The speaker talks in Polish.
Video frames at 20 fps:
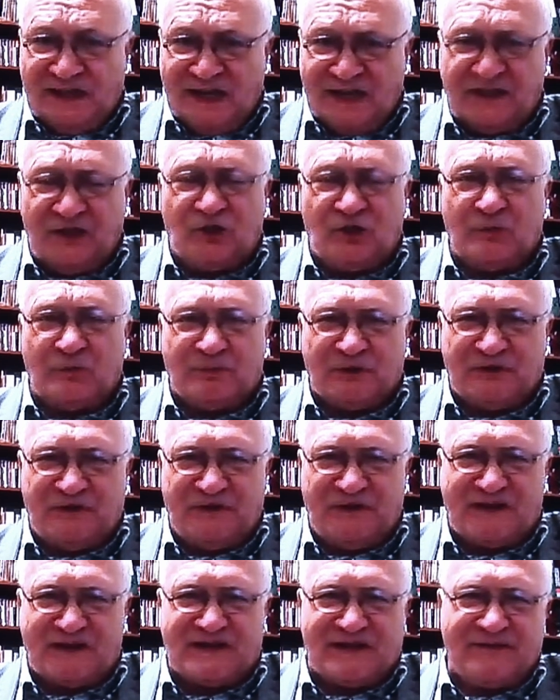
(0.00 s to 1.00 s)
Tak, i to
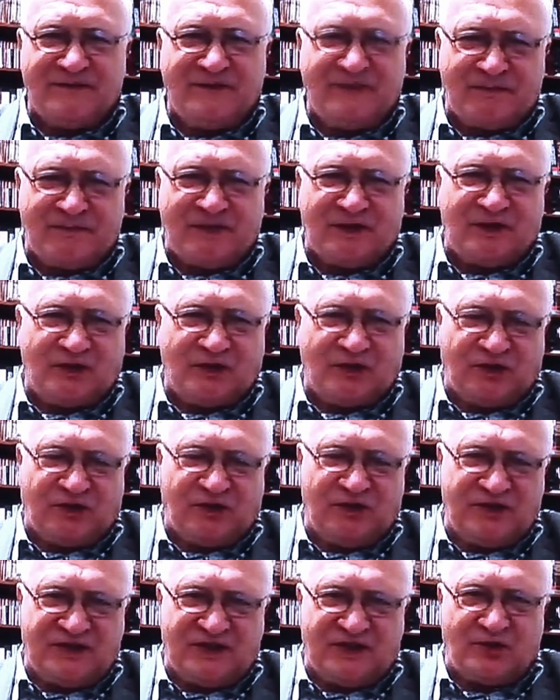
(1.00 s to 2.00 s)
potwierdzam, wie pan, tylko
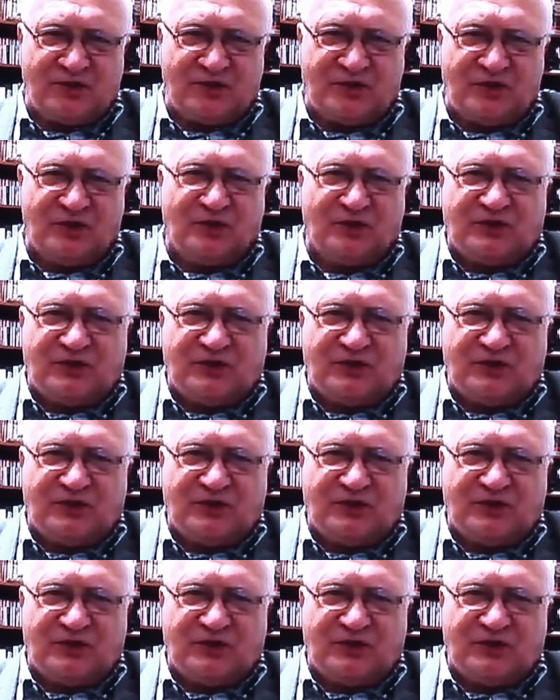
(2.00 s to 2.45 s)
ktoś zarzuci,